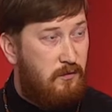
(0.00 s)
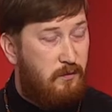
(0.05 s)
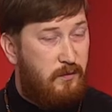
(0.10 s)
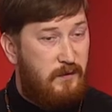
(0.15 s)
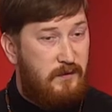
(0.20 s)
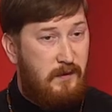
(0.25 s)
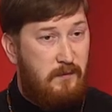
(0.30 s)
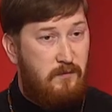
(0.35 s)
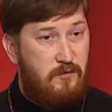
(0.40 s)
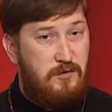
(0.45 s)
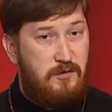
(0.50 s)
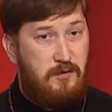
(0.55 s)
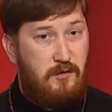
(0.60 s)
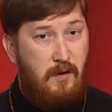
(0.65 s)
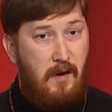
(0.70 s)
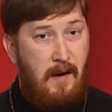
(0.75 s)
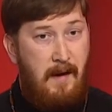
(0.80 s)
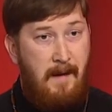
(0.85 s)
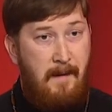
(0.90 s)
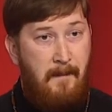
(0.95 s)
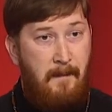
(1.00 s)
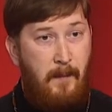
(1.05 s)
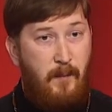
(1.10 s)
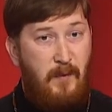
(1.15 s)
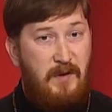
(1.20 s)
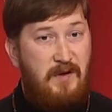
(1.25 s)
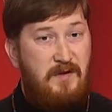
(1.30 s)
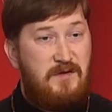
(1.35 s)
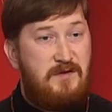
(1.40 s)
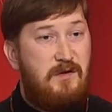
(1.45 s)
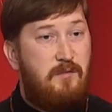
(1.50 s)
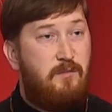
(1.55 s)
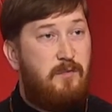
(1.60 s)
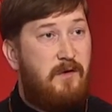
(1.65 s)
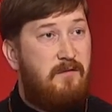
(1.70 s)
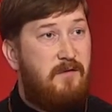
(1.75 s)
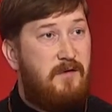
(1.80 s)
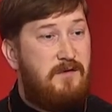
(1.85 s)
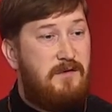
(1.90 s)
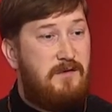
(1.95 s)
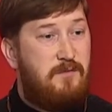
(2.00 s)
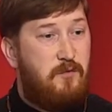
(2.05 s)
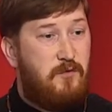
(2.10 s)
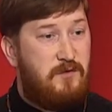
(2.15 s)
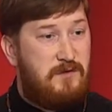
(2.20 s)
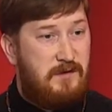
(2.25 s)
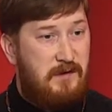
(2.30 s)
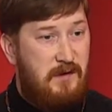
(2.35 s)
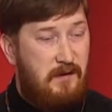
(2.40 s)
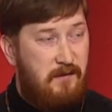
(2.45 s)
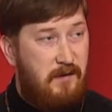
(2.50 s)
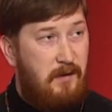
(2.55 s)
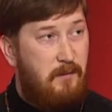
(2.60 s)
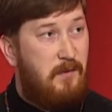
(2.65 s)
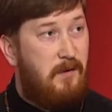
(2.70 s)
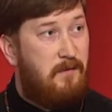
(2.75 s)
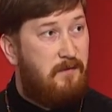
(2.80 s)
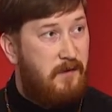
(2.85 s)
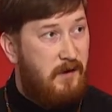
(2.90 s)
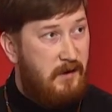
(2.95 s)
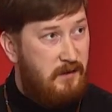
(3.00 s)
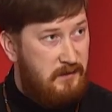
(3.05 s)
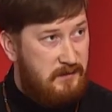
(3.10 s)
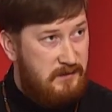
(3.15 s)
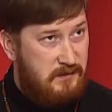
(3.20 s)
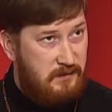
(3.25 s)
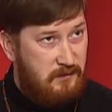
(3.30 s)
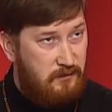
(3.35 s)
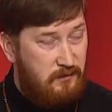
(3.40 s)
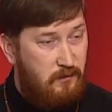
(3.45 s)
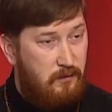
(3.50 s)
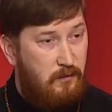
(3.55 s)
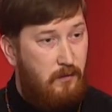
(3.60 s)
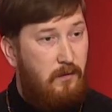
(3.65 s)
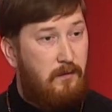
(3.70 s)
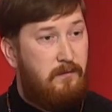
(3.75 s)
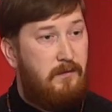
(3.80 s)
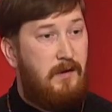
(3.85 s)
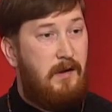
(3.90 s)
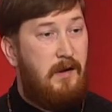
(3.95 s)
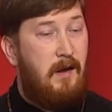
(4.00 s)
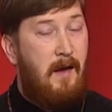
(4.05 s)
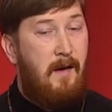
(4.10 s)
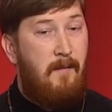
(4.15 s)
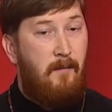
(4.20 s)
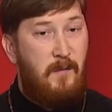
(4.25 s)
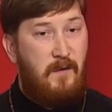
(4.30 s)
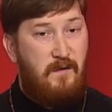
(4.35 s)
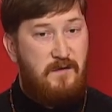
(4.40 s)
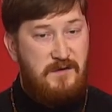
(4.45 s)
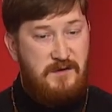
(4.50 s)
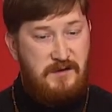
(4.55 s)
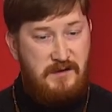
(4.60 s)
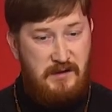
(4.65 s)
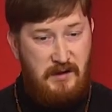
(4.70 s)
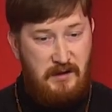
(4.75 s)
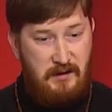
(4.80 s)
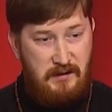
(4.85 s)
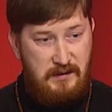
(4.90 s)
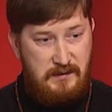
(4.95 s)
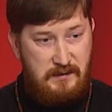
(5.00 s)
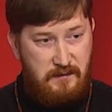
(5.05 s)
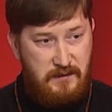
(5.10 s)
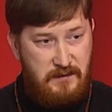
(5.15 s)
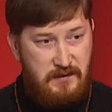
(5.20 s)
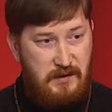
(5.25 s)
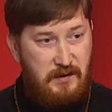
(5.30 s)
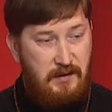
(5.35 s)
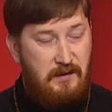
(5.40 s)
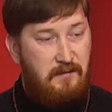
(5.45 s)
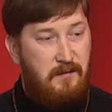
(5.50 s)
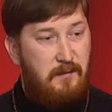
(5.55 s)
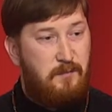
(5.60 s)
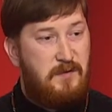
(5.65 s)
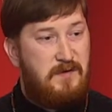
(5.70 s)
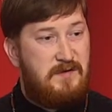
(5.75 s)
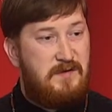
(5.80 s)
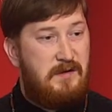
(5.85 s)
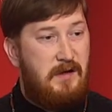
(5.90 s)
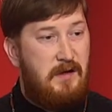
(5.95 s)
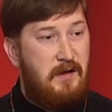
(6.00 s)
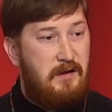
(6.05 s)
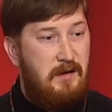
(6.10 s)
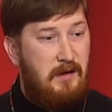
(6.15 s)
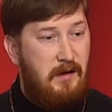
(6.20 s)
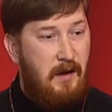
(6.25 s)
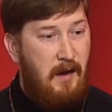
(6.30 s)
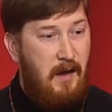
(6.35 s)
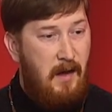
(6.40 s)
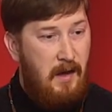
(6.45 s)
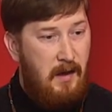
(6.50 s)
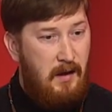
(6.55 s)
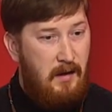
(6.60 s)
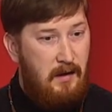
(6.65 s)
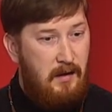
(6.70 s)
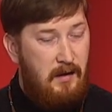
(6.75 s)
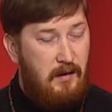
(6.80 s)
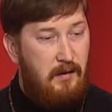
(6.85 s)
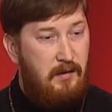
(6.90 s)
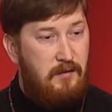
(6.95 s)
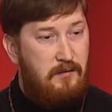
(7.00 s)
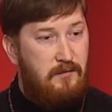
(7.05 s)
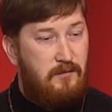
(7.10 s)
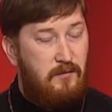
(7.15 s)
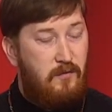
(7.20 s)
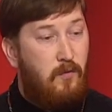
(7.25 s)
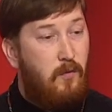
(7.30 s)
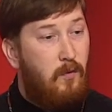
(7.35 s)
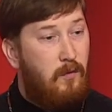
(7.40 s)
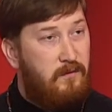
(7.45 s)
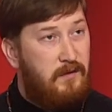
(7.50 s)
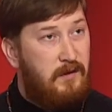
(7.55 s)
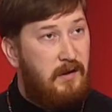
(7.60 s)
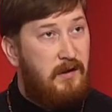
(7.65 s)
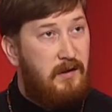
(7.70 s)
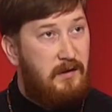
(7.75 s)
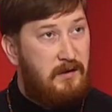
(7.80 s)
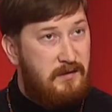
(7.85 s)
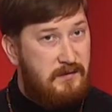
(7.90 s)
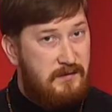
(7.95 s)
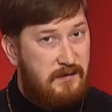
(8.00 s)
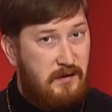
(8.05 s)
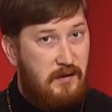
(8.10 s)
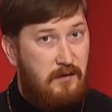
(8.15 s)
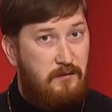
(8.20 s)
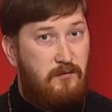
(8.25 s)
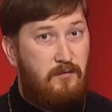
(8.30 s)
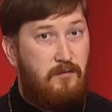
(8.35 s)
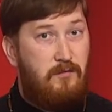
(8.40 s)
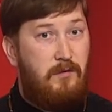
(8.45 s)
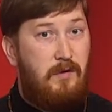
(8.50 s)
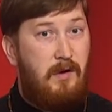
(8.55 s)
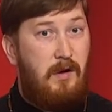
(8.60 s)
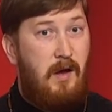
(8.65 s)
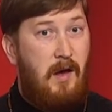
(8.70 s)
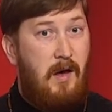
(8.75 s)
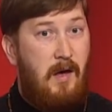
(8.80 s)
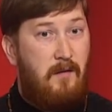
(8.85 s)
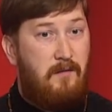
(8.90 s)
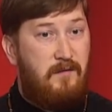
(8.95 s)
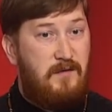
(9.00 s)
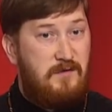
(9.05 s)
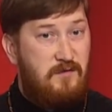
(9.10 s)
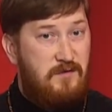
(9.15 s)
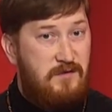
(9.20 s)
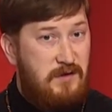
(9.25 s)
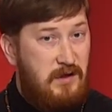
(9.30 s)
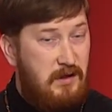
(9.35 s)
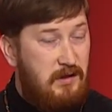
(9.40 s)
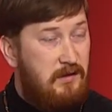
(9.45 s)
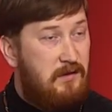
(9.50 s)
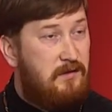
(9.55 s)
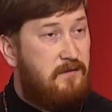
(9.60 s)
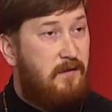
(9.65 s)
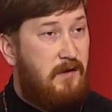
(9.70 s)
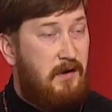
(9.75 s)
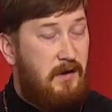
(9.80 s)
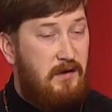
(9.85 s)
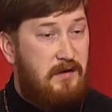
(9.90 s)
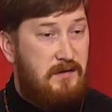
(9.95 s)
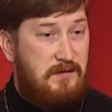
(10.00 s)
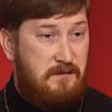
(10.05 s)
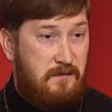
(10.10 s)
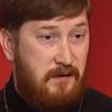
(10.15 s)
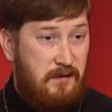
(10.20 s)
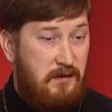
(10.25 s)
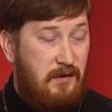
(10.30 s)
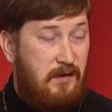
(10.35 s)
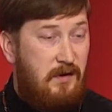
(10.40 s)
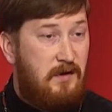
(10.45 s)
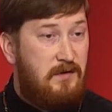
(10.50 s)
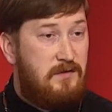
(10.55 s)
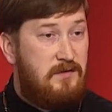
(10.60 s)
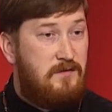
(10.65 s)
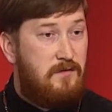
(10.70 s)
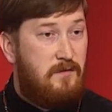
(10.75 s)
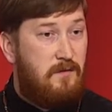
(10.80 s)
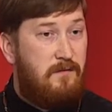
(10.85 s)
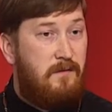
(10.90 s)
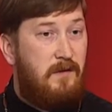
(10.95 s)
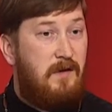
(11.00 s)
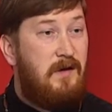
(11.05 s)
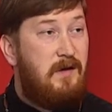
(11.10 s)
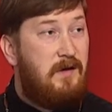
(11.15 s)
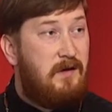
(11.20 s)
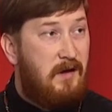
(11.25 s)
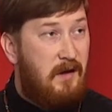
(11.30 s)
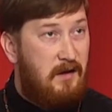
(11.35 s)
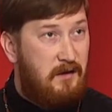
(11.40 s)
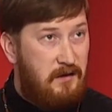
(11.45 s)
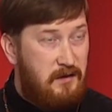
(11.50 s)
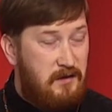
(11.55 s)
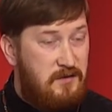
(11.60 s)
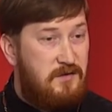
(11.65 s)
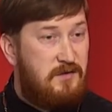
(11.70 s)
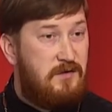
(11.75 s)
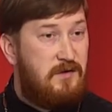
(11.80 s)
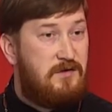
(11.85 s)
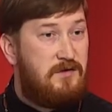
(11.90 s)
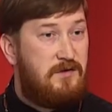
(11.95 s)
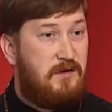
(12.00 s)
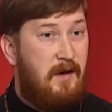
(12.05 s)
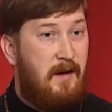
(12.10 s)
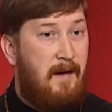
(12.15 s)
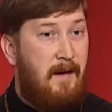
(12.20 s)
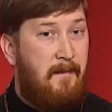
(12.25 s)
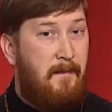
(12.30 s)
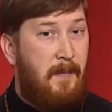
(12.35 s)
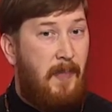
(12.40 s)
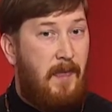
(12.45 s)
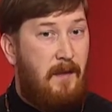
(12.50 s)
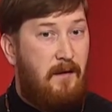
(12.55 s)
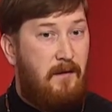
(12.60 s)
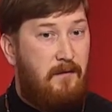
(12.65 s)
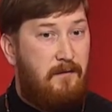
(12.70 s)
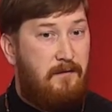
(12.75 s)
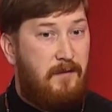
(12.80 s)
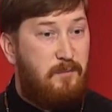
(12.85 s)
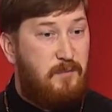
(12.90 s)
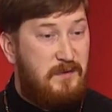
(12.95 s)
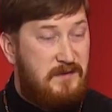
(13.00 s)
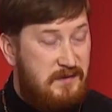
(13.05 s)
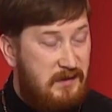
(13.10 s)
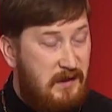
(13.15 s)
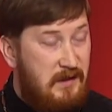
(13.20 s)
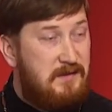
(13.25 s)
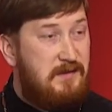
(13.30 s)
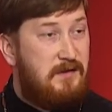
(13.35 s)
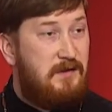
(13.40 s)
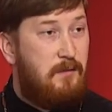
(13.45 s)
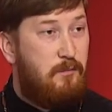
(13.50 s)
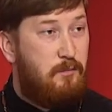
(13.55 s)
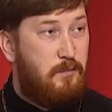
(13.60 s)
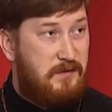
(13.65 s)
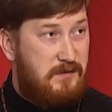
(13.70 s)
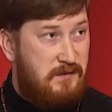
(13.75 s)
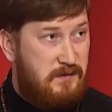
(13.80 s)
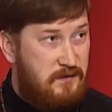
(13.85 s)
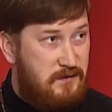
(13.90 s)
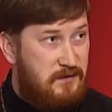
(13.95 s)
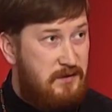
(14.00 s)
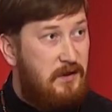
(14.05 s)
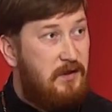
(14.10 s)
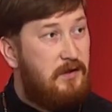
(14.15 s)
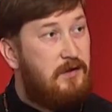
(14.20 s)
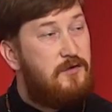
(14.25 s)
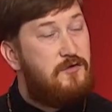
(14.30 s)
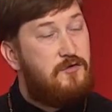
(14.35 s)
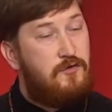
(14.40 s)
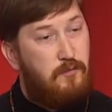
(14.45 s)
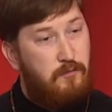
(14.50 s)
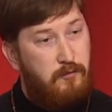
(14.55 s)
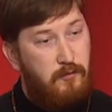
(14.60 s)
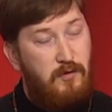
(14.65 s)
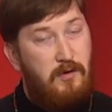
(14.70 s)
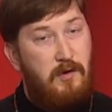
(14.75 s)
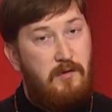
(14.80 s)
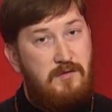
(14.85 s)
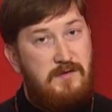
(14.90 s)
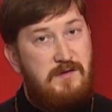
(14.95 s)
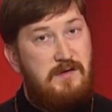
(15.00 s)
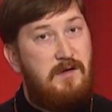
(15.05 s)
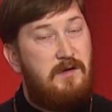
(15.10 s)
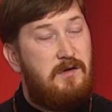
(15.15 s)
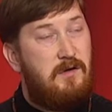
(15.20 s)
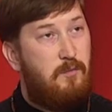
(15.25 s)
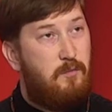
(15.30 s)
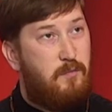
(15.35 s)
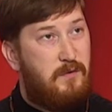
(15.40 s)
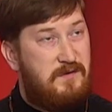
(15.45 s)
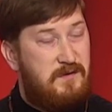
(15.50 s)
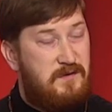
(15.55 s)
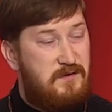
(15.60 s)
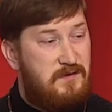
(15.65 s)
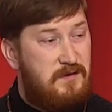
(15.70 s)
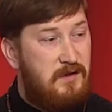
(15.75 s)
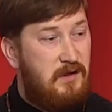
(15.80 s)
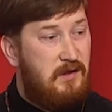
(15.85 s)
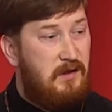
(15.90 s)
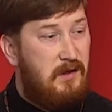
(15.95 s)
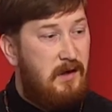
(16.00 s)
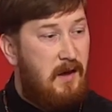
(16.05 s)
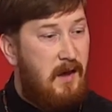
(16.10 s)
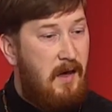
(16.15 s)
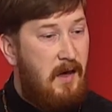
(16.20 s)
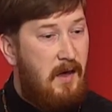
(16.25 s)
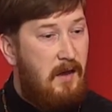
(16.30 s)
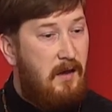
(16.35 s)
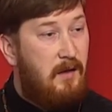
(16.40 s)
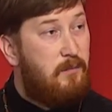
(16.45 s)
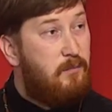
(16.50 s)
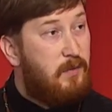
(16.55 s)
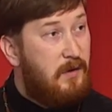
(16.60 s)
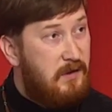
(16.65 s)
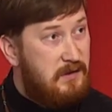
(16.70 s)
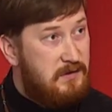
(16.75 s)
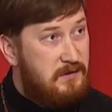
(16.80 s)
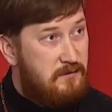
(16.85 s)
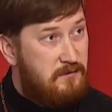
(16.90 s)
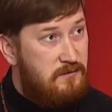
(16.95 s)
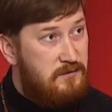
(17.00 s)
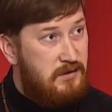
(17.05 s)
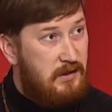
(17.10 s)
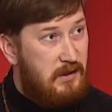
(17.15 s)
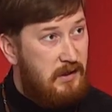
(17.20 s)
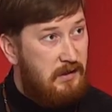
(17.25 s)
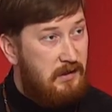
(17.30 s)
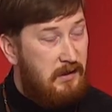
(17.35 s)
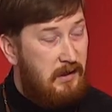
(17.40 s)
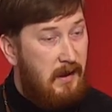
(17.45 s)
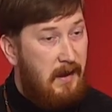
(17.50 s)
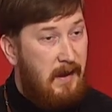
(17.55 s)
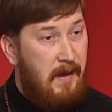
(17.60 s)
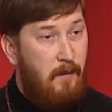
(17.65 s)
потому что мы должны проверять проводить постное время в радости духовной, в чтении священного писания, э, духовной литературы, в изучении творений святых отцов и, конечно же, э, в обязательном посещении, еще более усердном посещении э, богослужений.